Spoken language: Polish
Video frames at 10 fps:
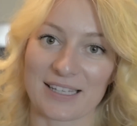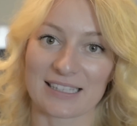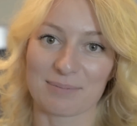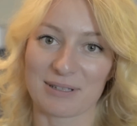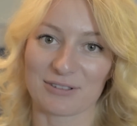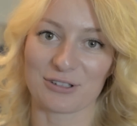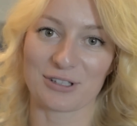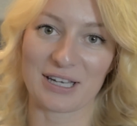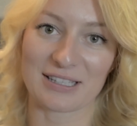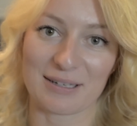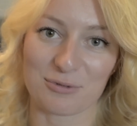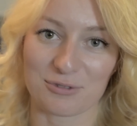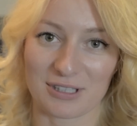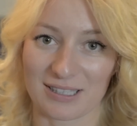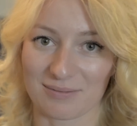Tak naprawdę to ja jemu
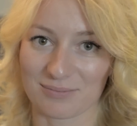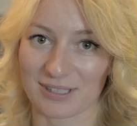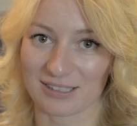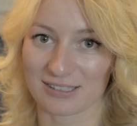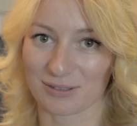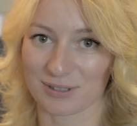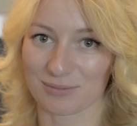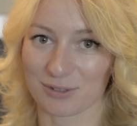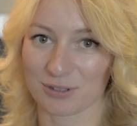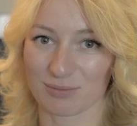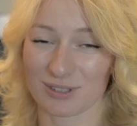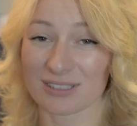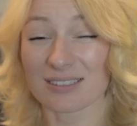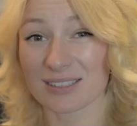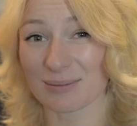nie dam tak całkiem dość, bo
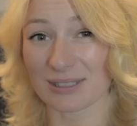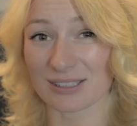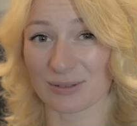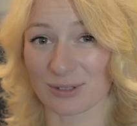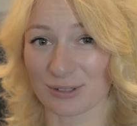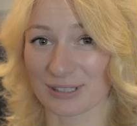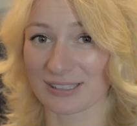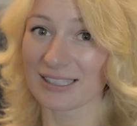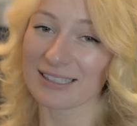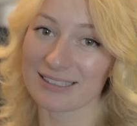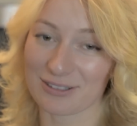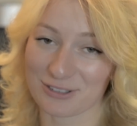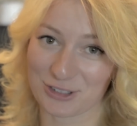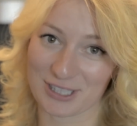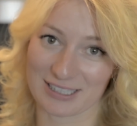jestem za bardzo głodna. Ja już
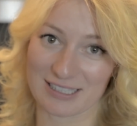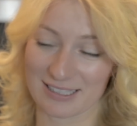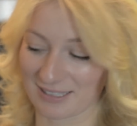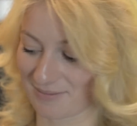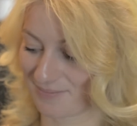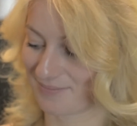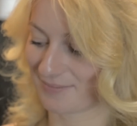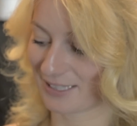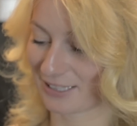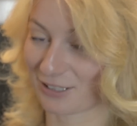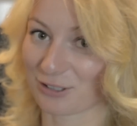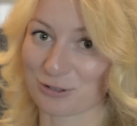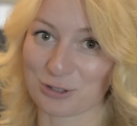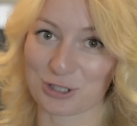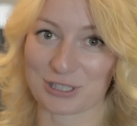go zaraz zjem. Dlatego
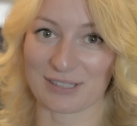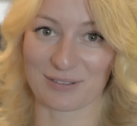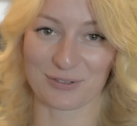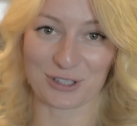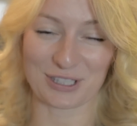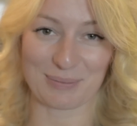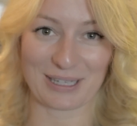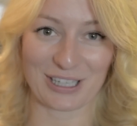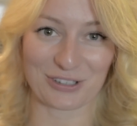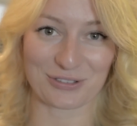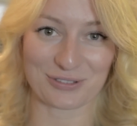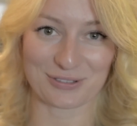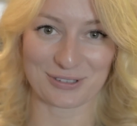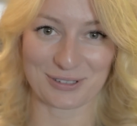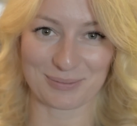już stawiam wodę na makaron
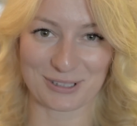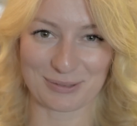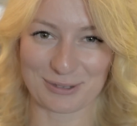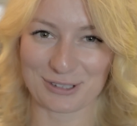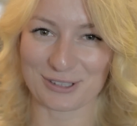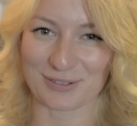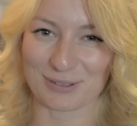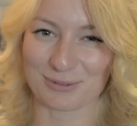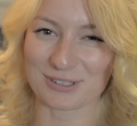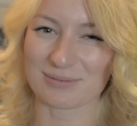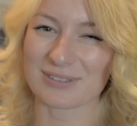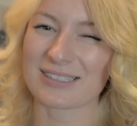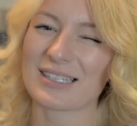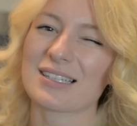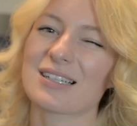i będziemy gotować, bo jestem
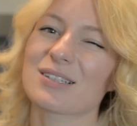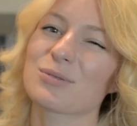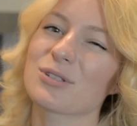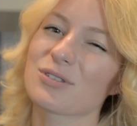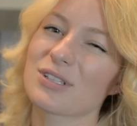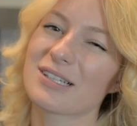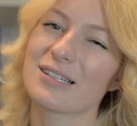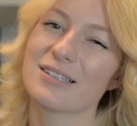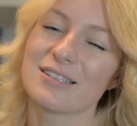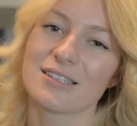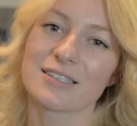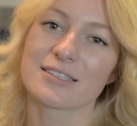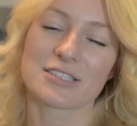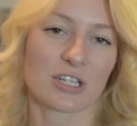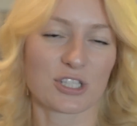taka głodna,
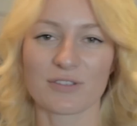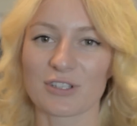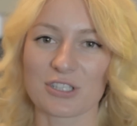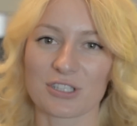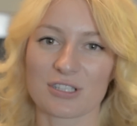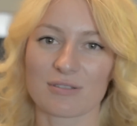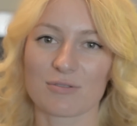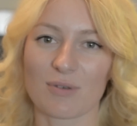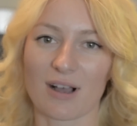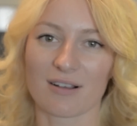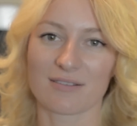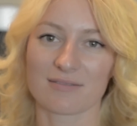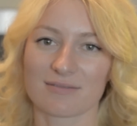że aż dziwne, że nie jestem zła.